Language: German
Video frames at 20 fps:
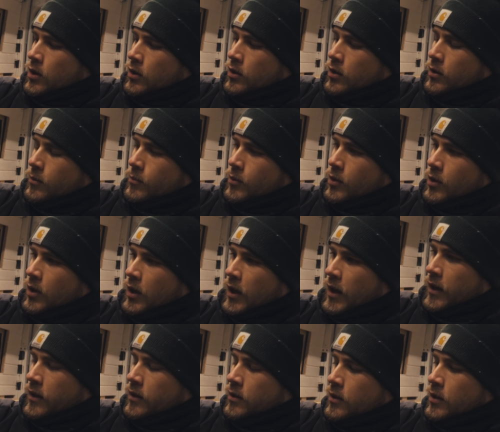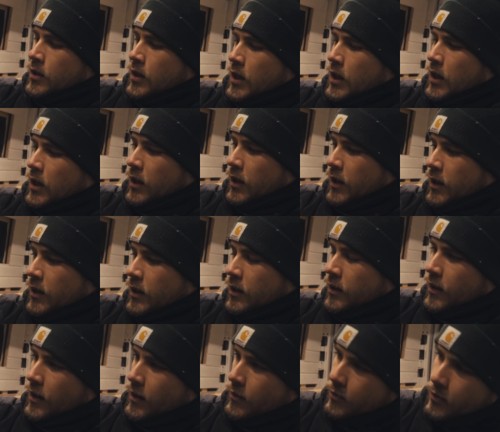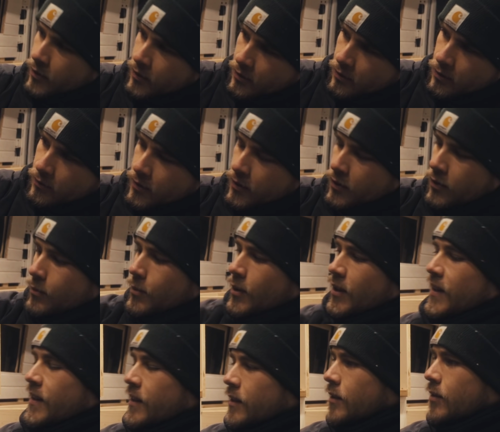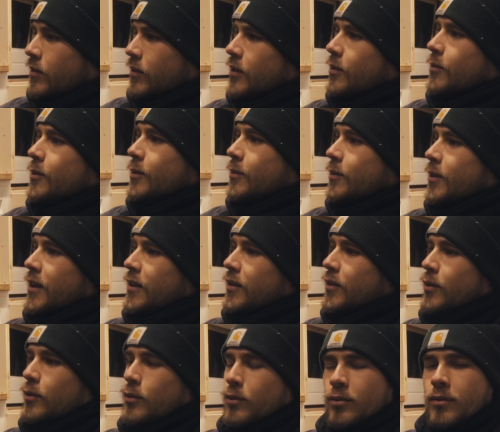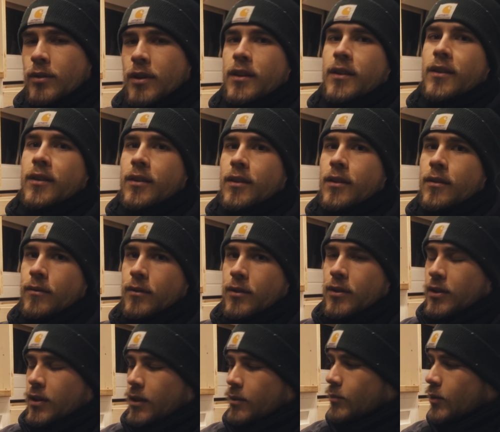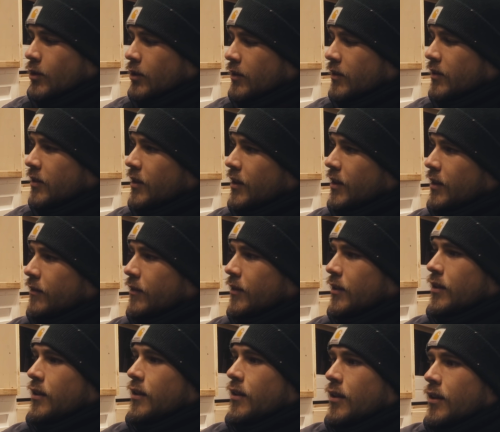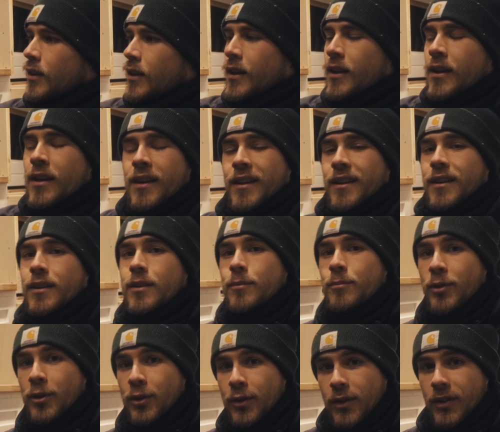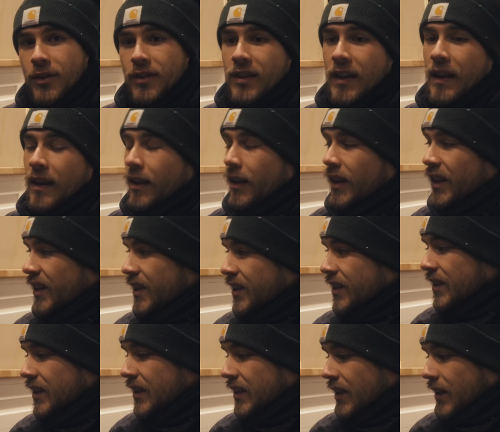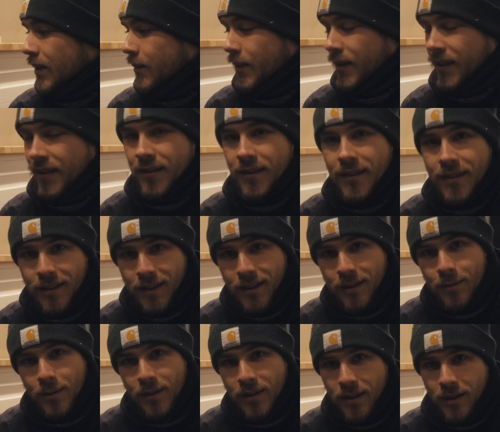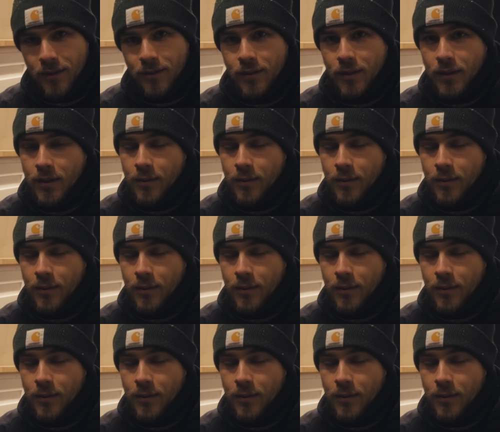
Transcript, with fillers: kommt noch eine. Da haben wir uns auch noch was überlegt, was mit dem Gas zu tun hat. Das können wir euch dann morgen zeigen, wenn die eingebaut ist. Aber jetzt ist erstmal Zeit für